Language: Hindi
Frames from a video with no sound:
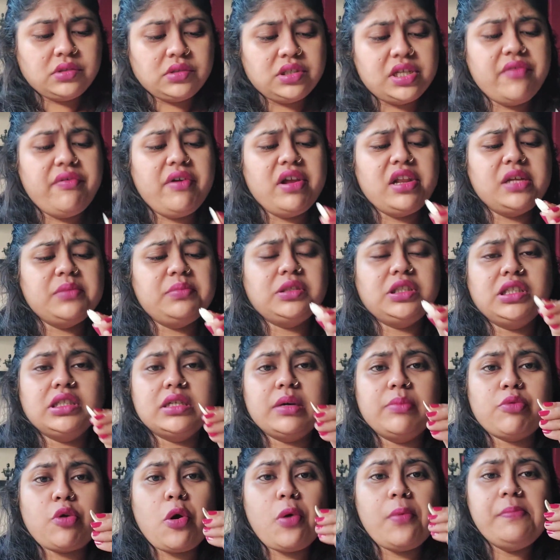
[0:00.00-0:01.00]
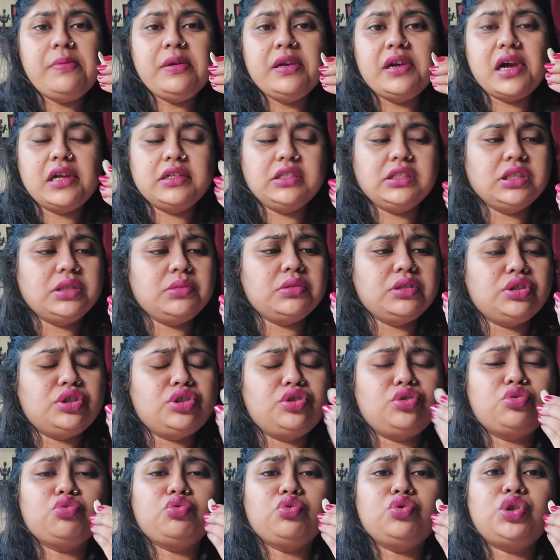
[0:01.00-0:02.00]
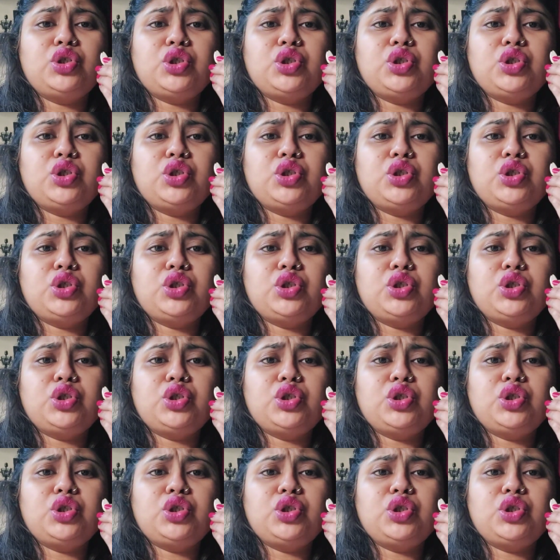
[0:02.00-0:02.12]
ये वाले बादाम को भिगाने में बहुत सो